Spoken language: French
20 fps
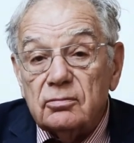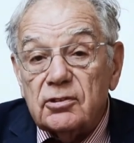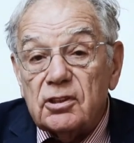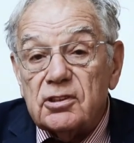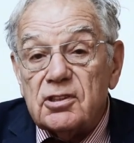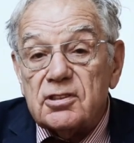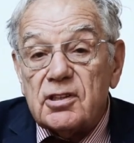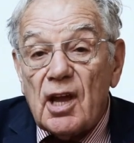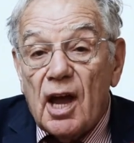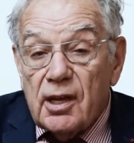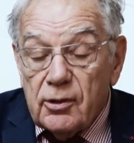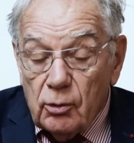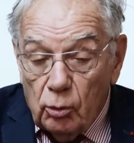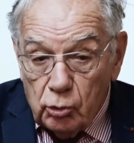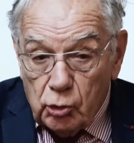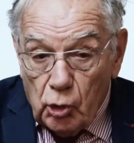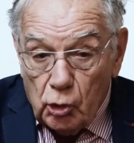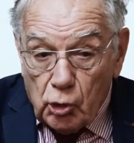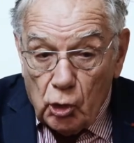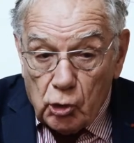C'était ça. Et
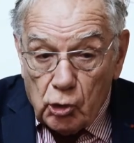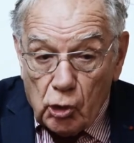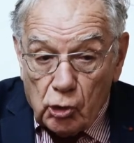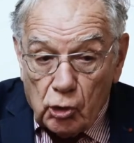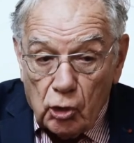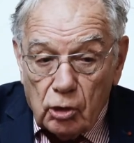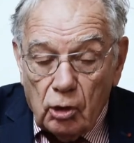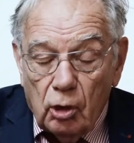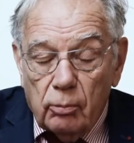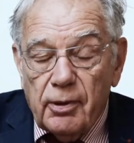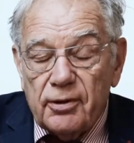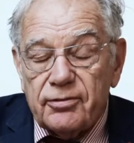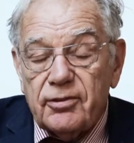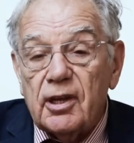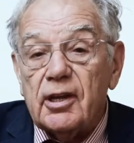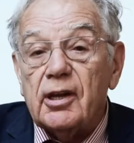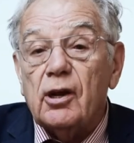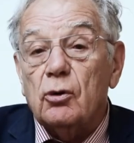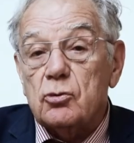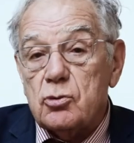donc, on
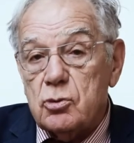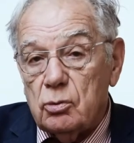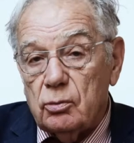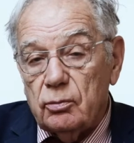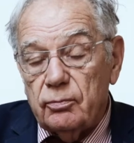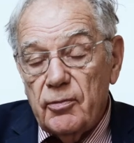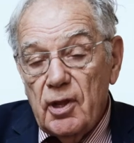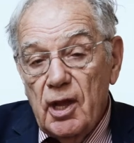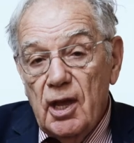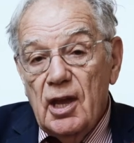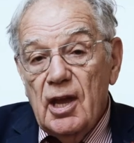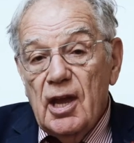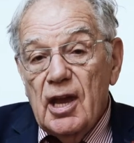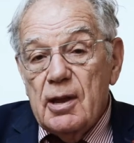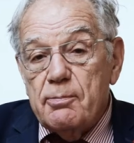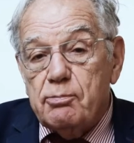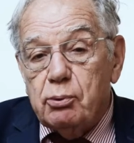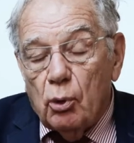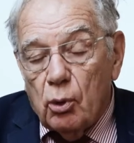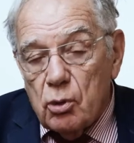passait les grandes ondes.
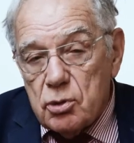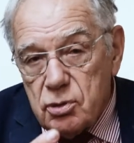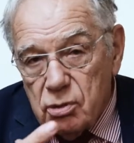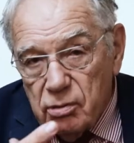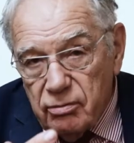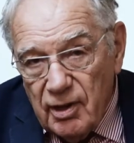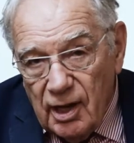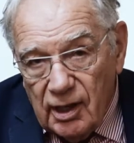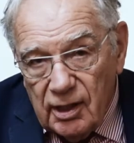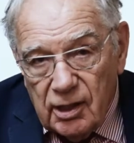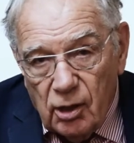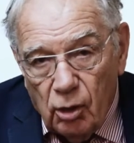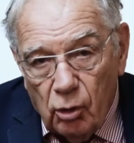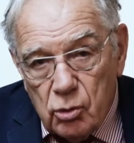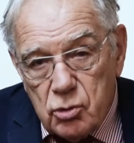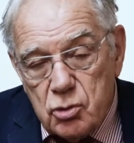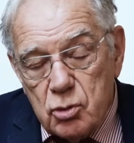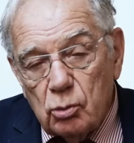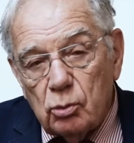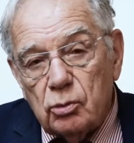Et pour recevoir les
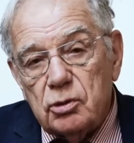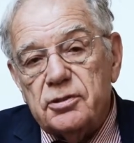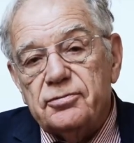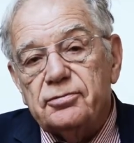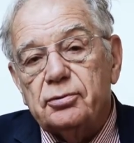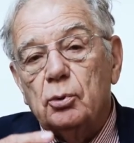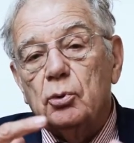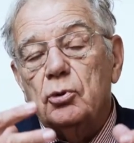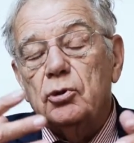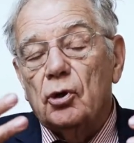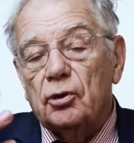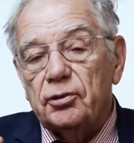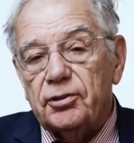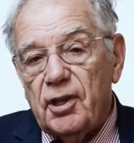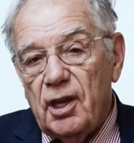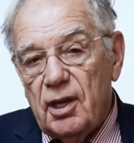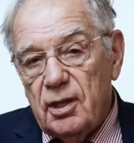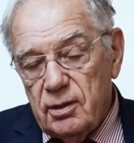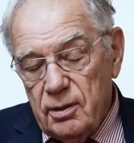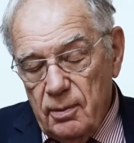grandes ondes, il faut une
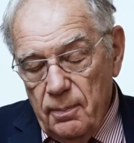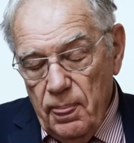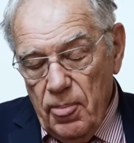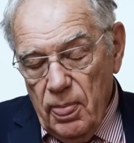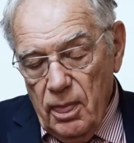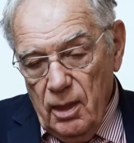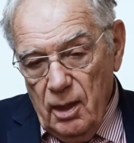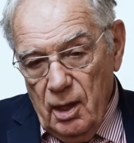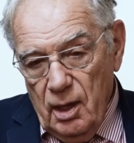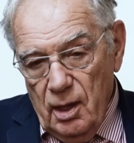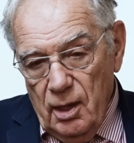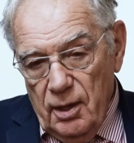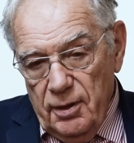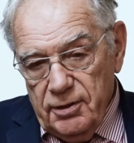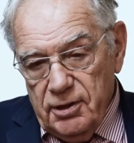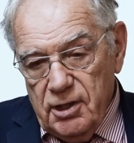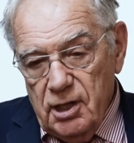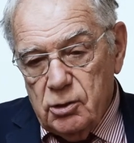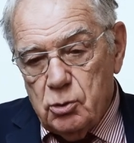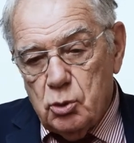antenne
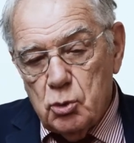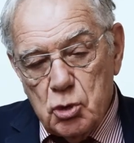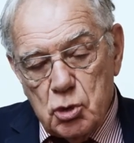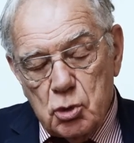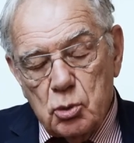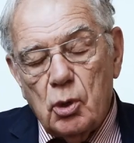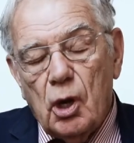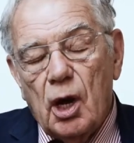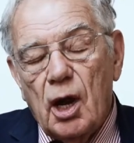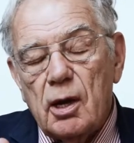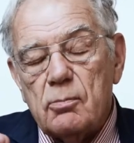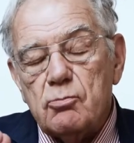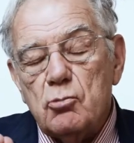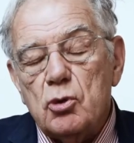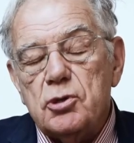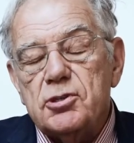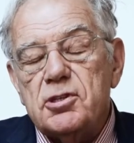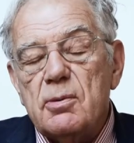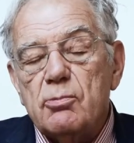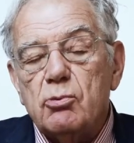qui est toujours un
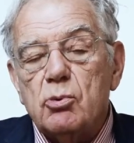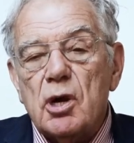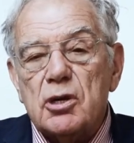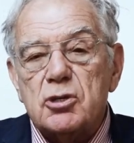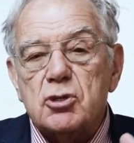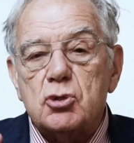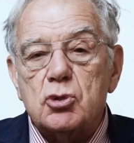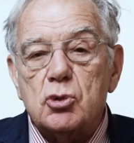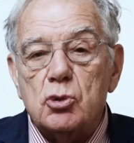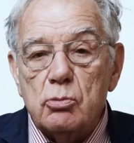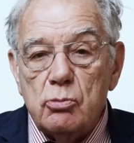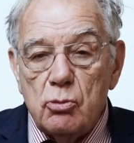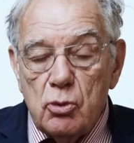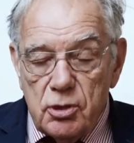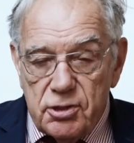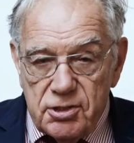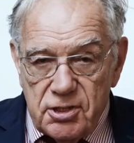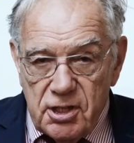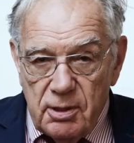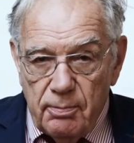multiple ou un
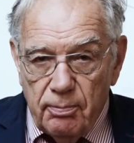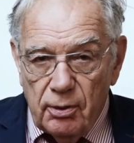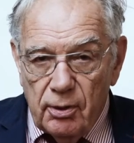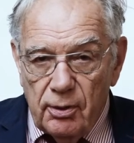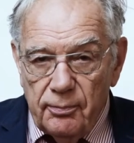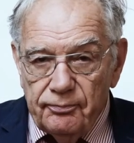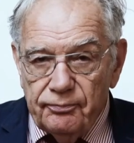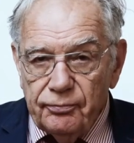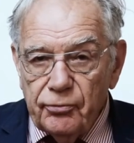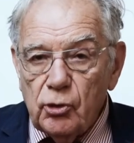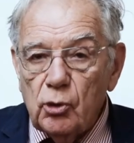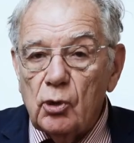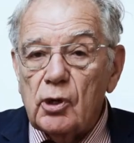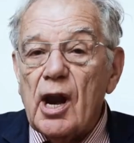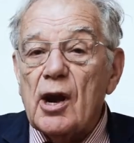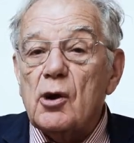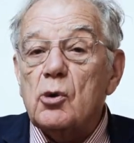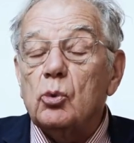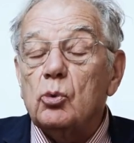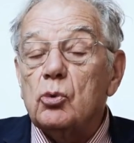sous-multiple de
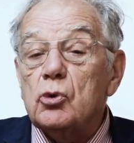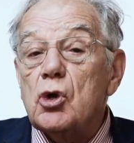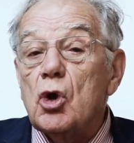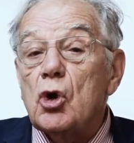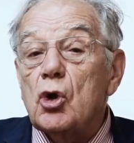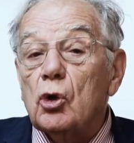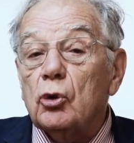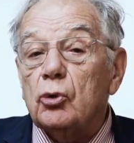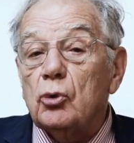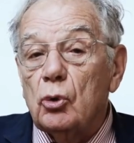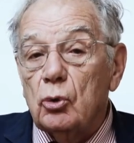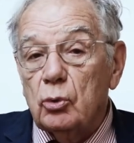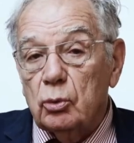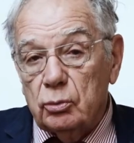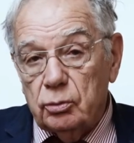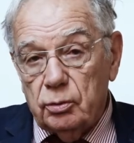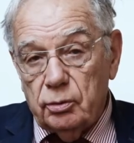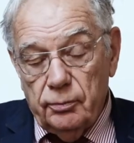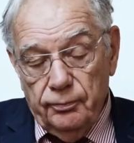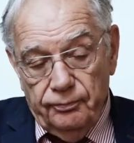la longueur de
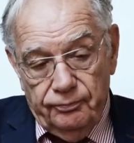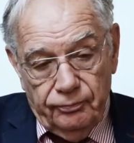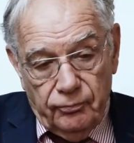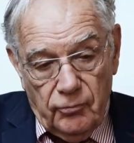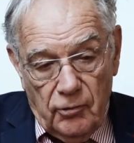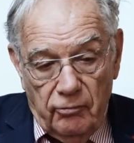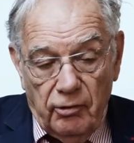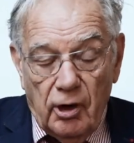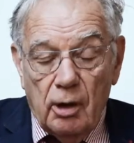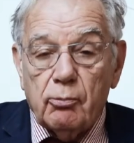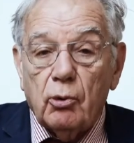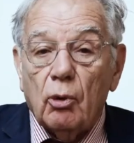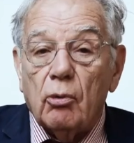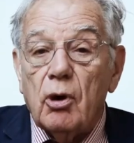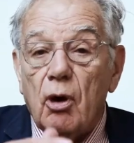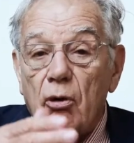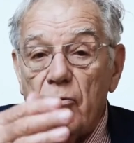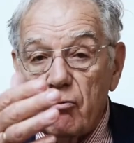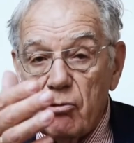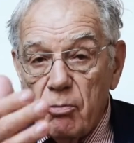l'onde. Voilà
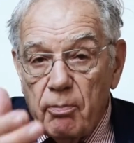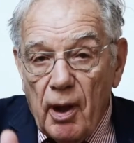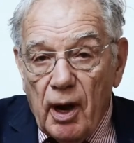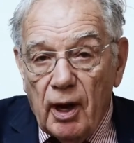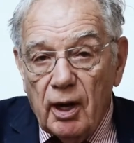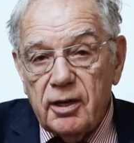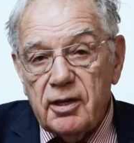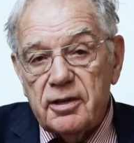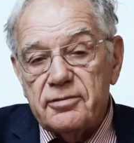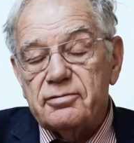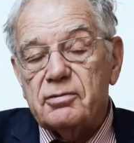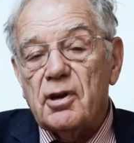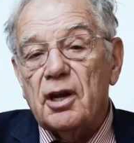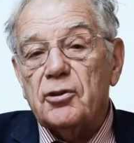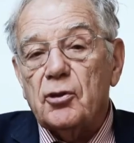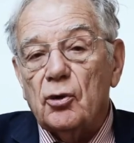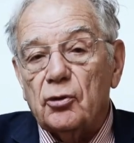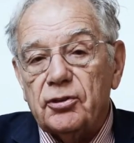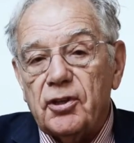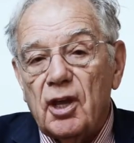pourquoi on vous parle des fois
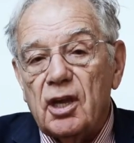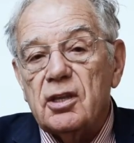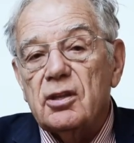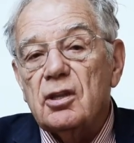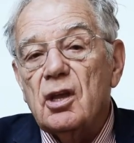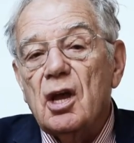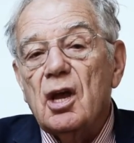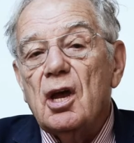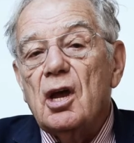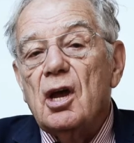d'antenne,